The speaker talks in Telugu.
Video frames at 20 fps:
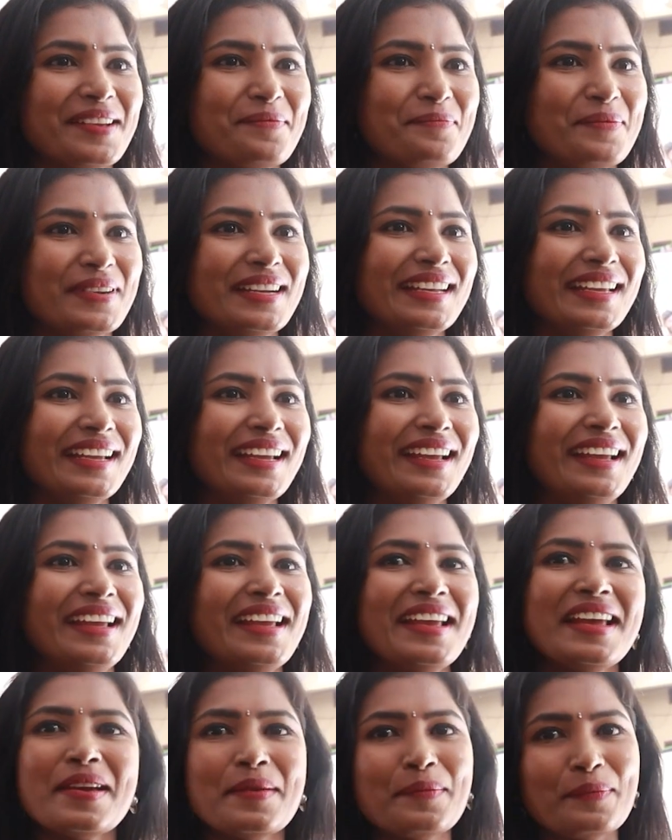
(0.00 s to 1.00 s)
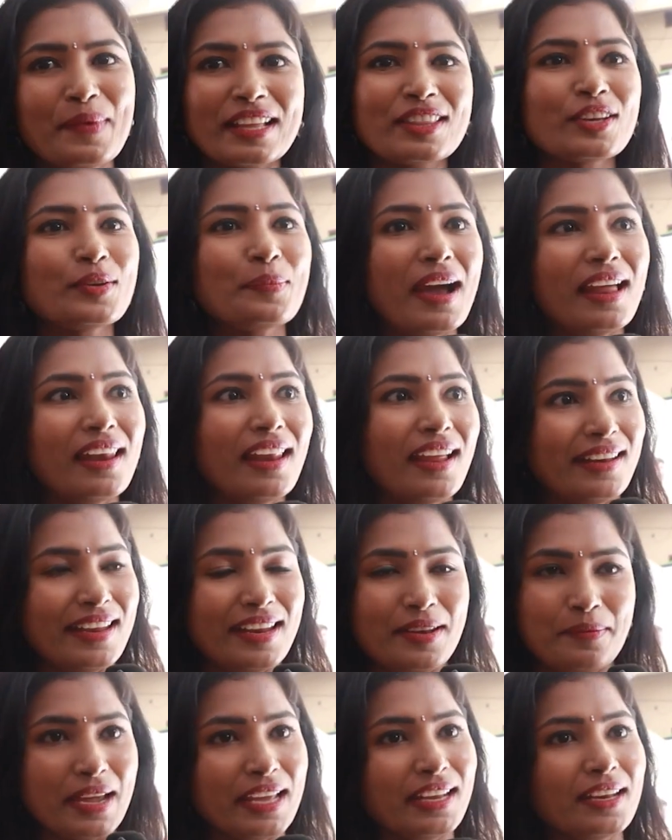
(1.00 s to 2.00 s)
చెప్పండి మధుబాల
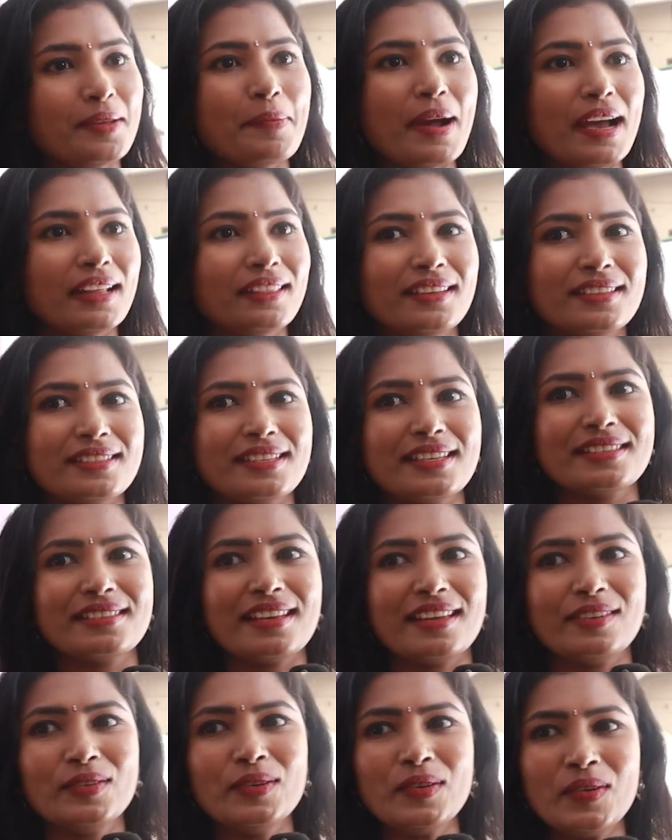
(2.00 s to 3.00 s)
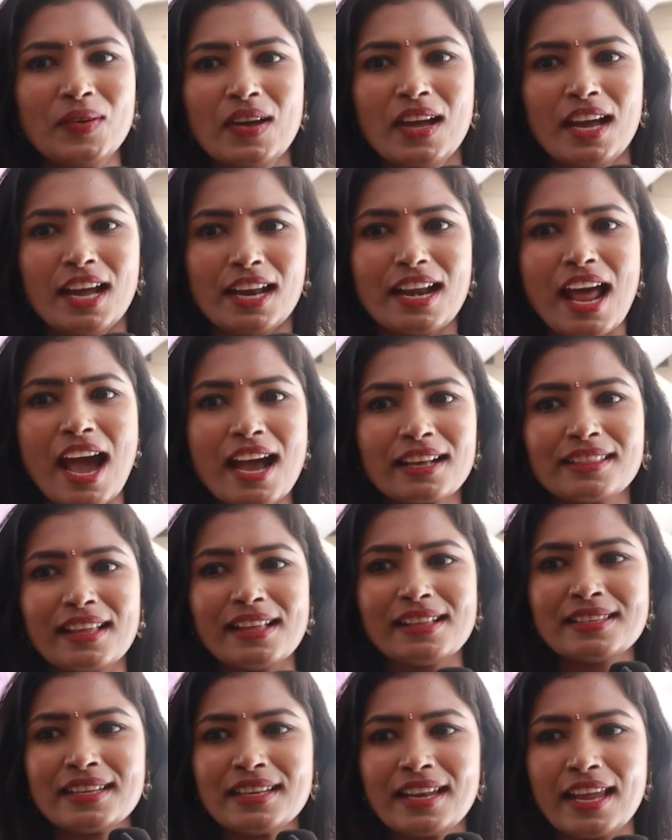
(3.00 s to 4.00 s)
నేను మేరీ పాత్ర చేశాను నాకు
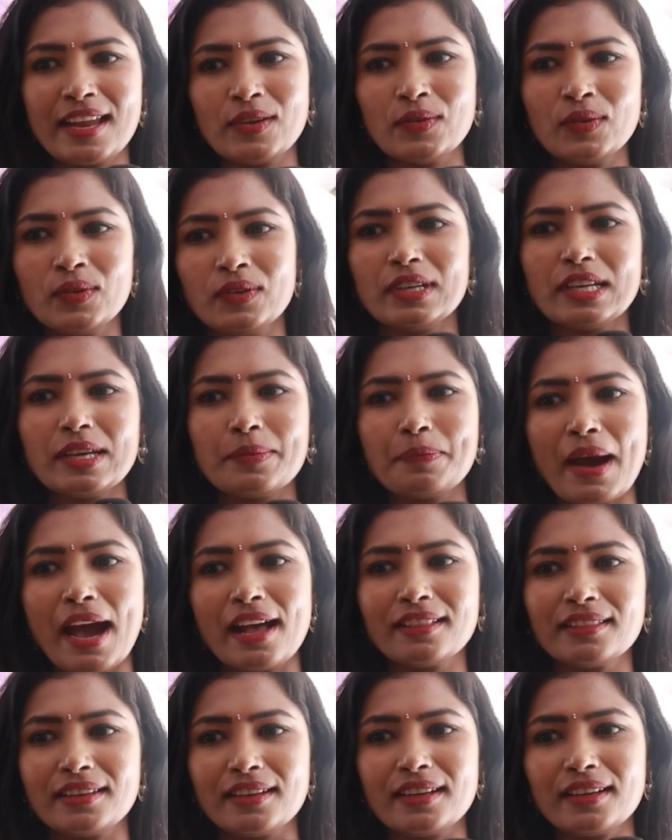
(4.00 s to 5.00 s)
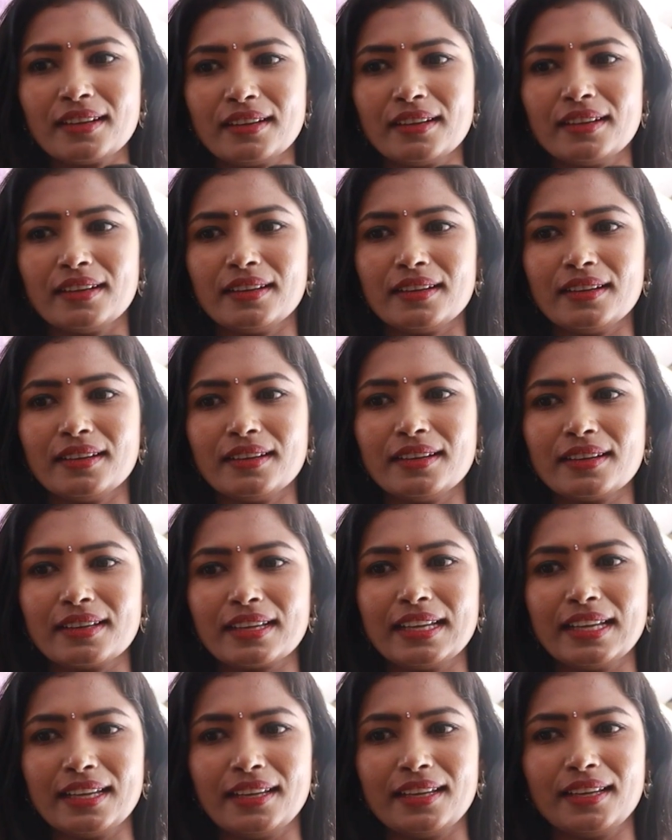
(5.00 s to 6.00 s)
తెలిసి నేను ఈ
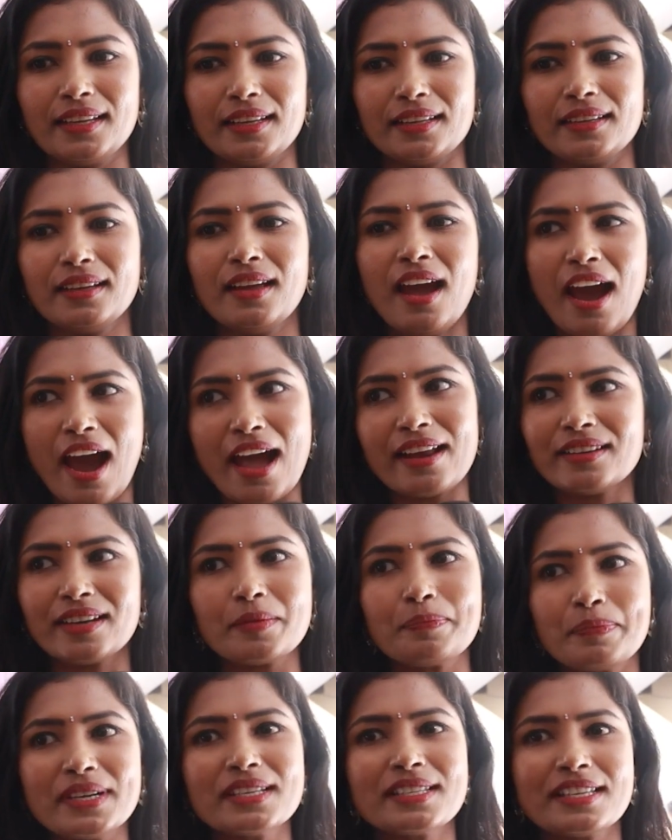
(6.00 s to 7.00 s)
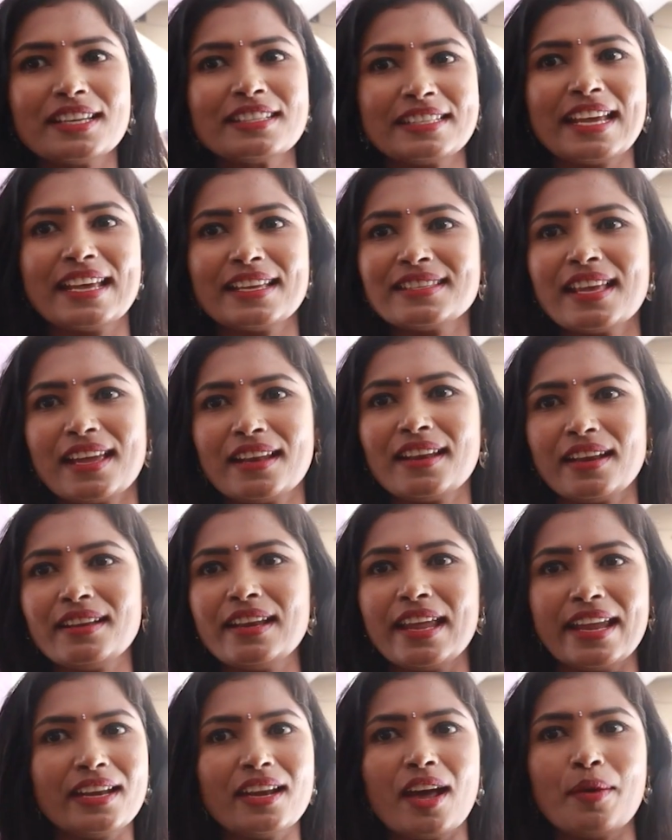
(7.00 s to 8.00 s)
పాత్రకి హండ్రెడ్ పర్సెంట్ చేశానని
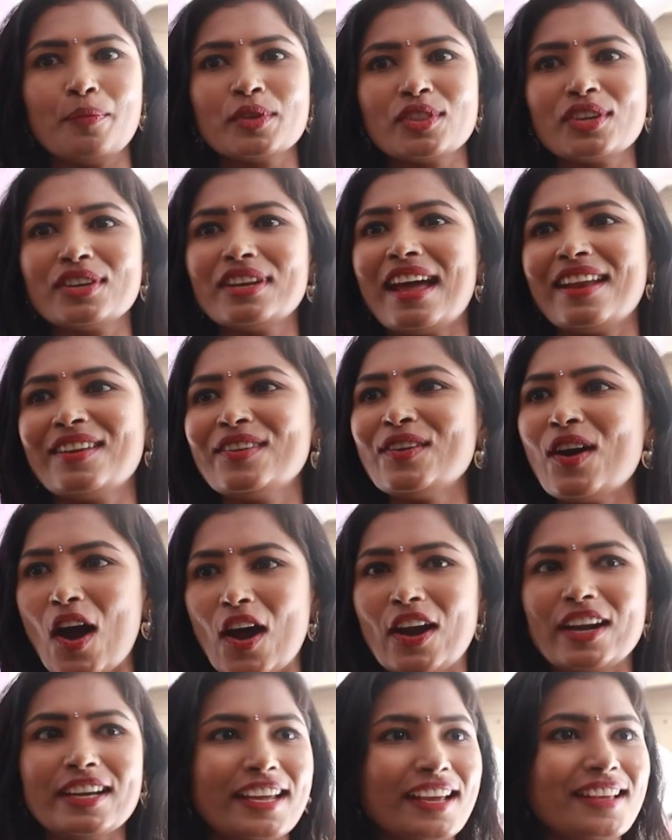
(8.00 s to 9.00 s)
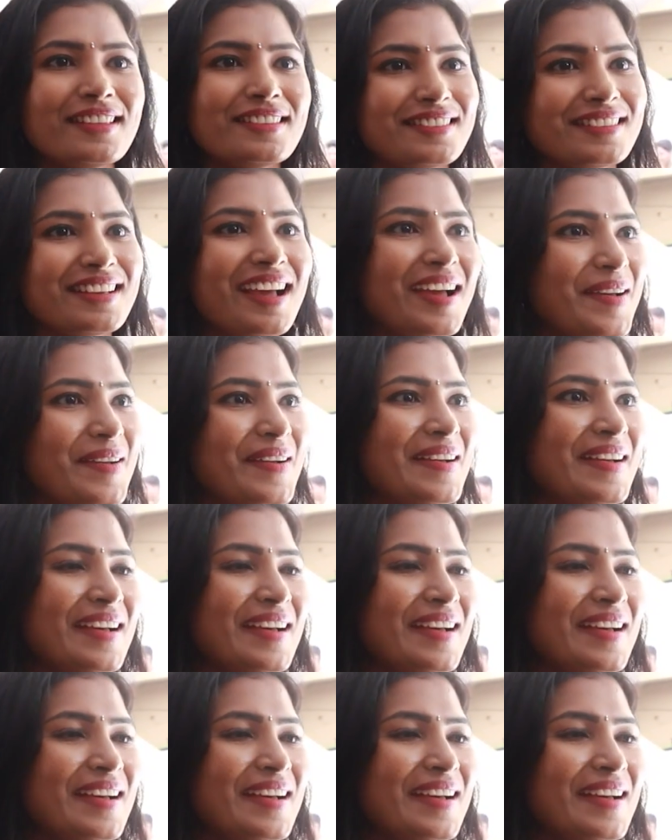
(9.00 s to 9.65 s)
నేను నమ్ముతున్నాను ఆడియన్స్గా